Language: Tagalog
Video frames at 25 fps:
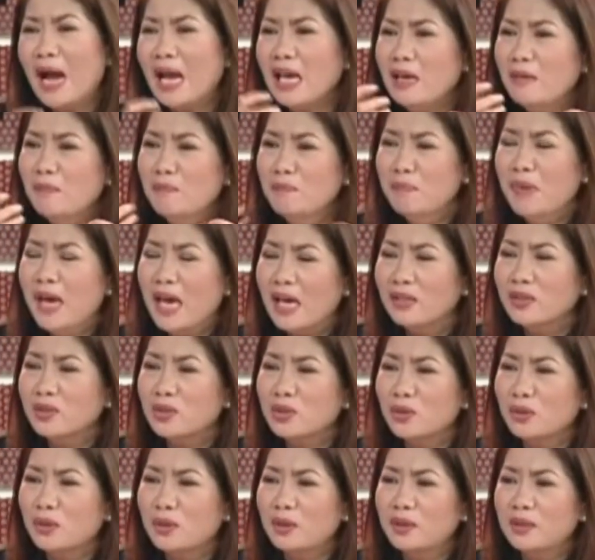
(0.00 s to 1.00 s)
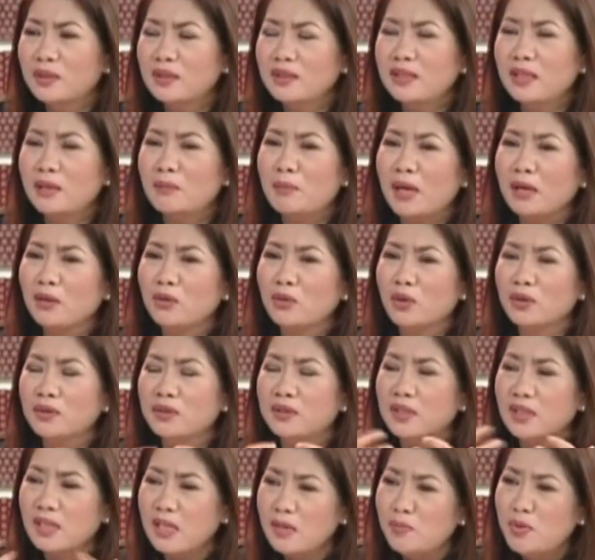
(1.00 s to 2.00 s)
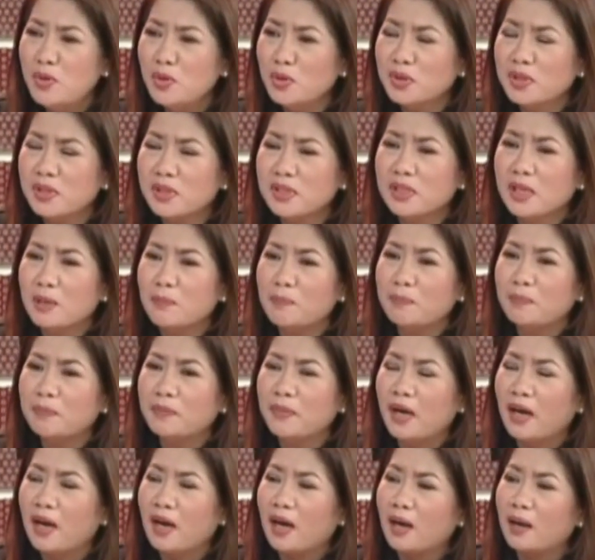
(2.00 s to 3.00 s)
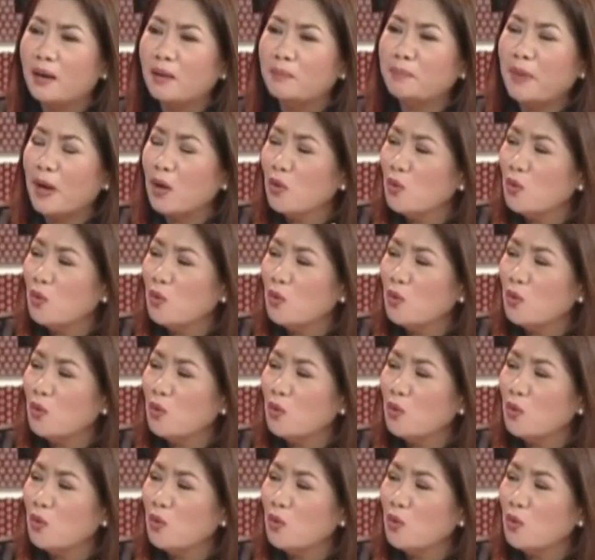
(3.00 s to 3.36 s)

maimbento uh, ah. na mag-contribute sa uh,